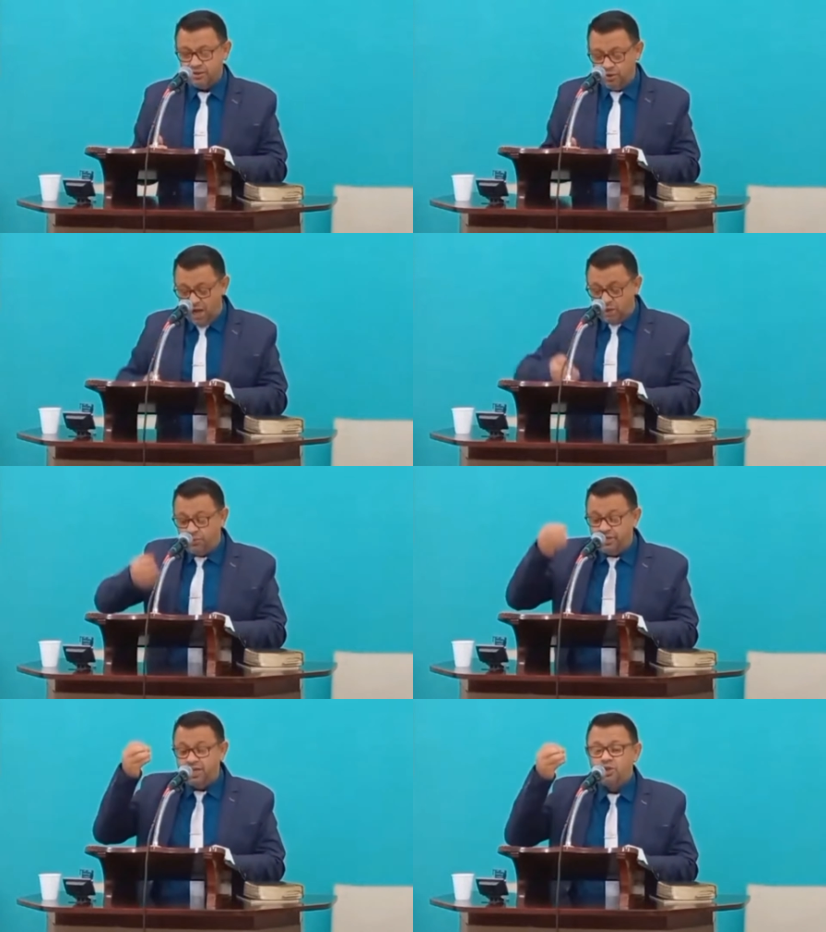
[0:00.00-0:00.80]
Coloca
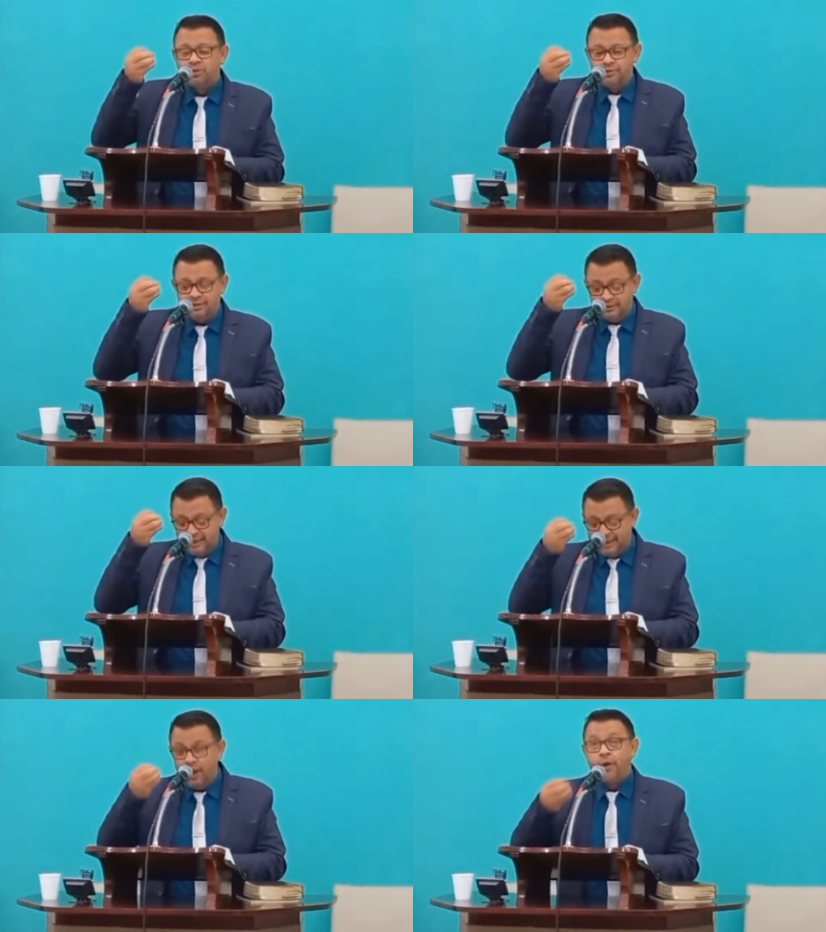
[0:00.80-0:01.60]
o hino.
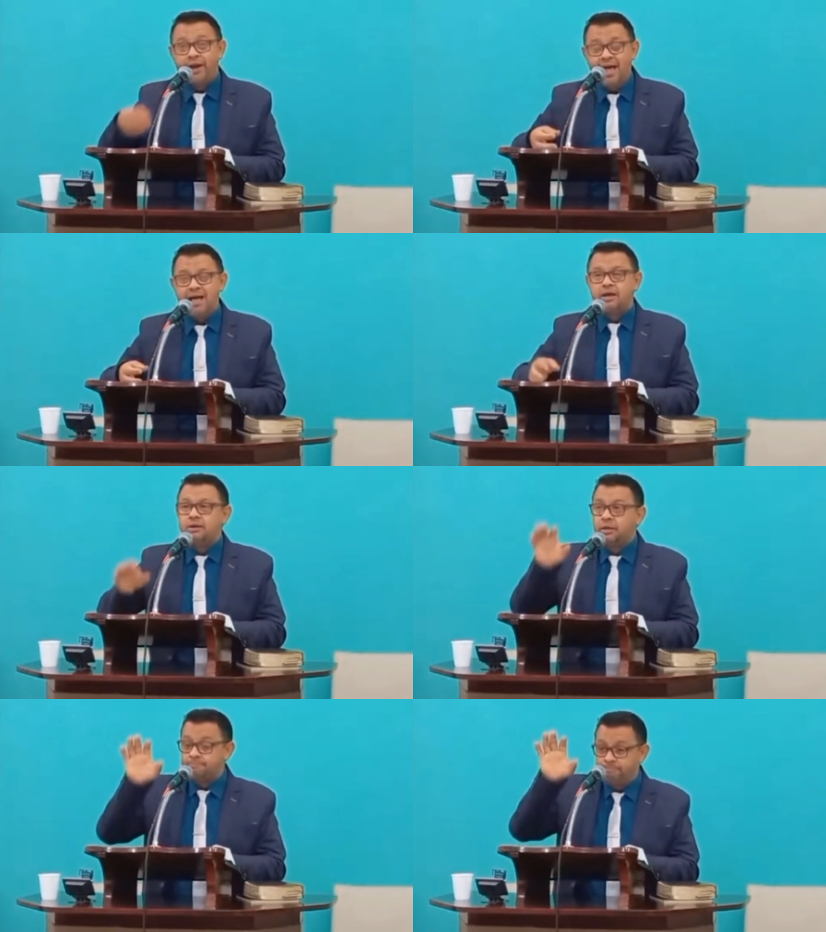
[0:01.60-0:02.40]
Você quer orar?
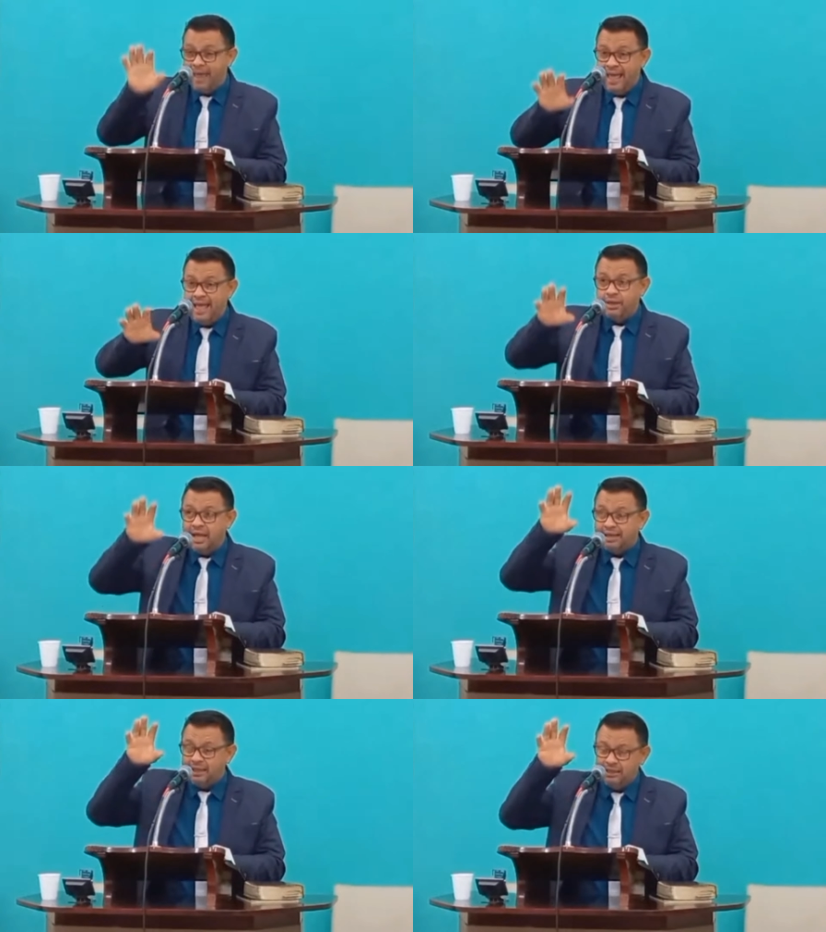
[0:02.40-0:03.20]
Pega
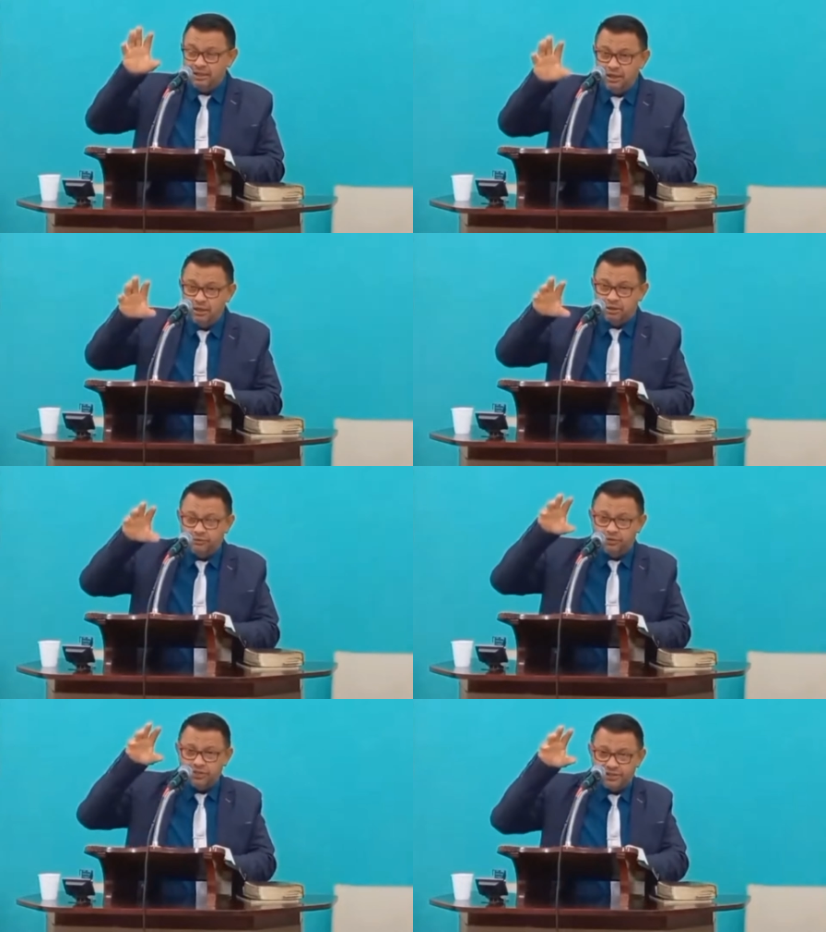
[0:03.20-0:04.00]
aquele hino que
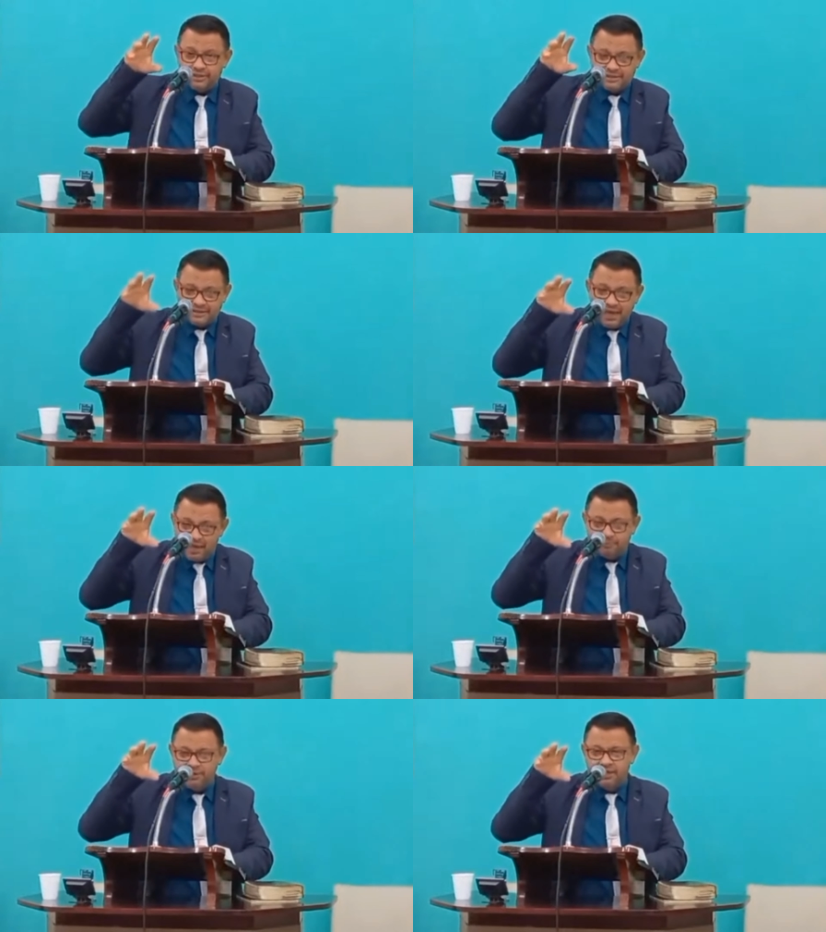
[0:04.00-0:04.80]
você
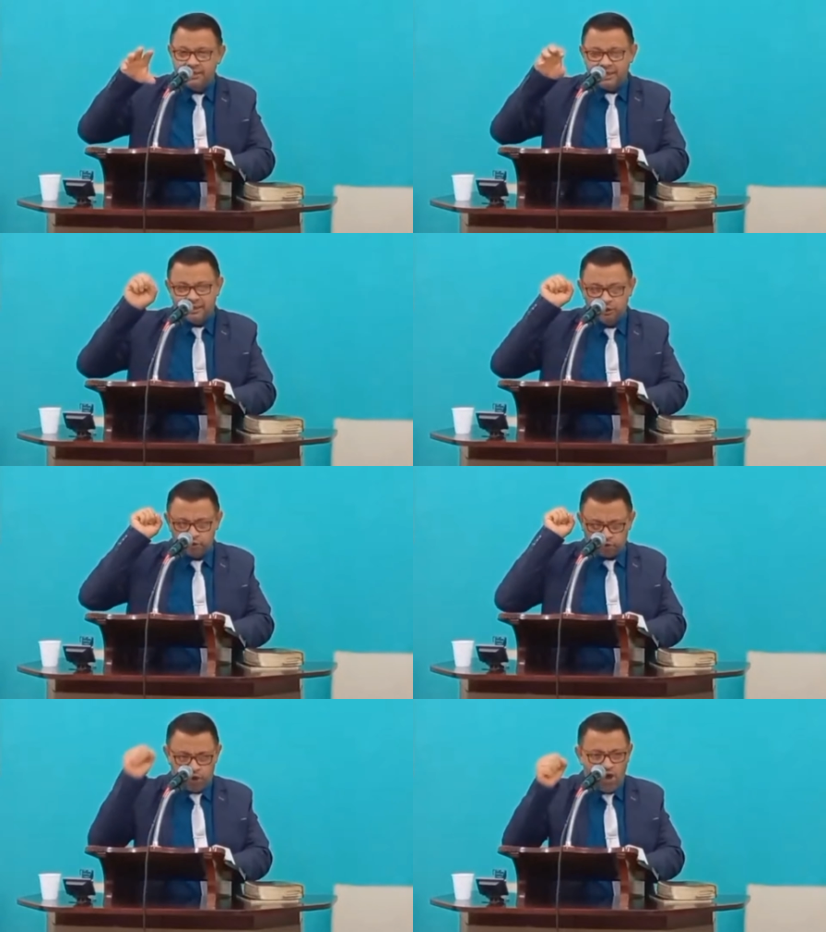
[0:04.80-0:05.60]
sabe, que aquilo
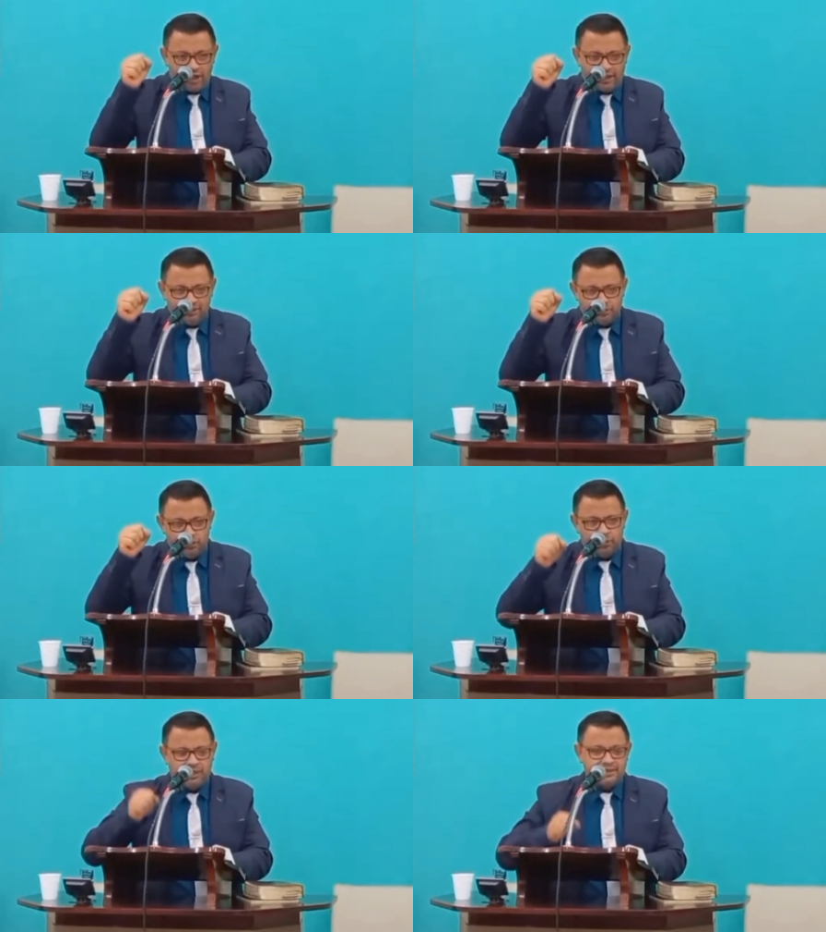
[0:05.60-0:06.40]
toca no
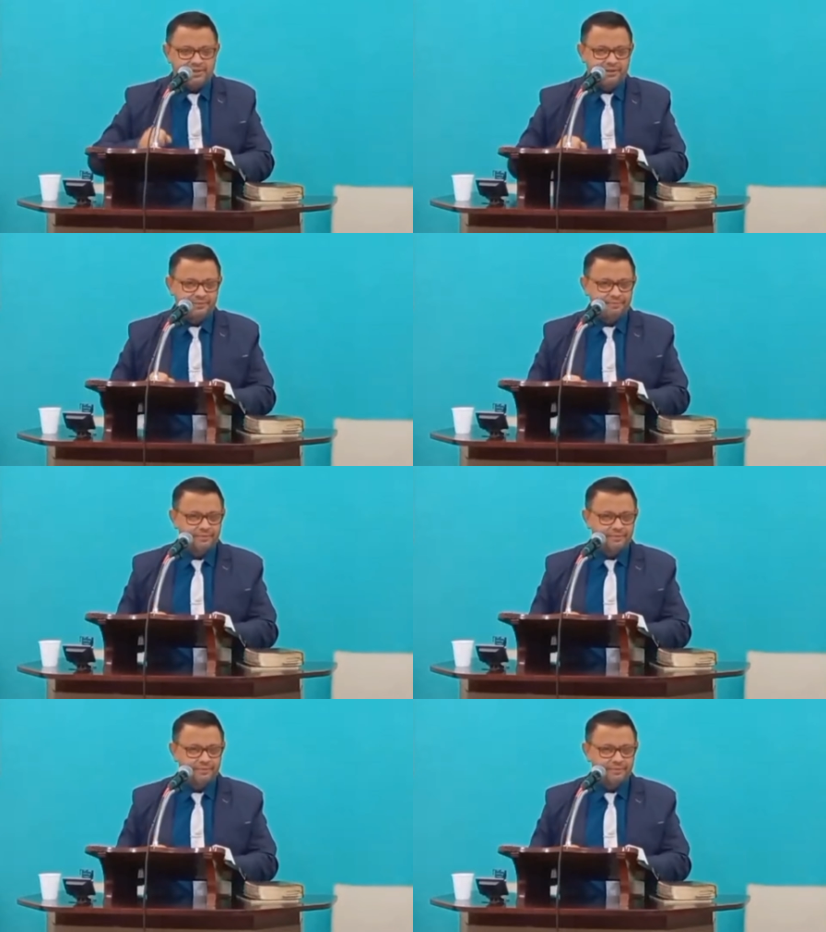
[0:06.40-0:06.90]
seu coração.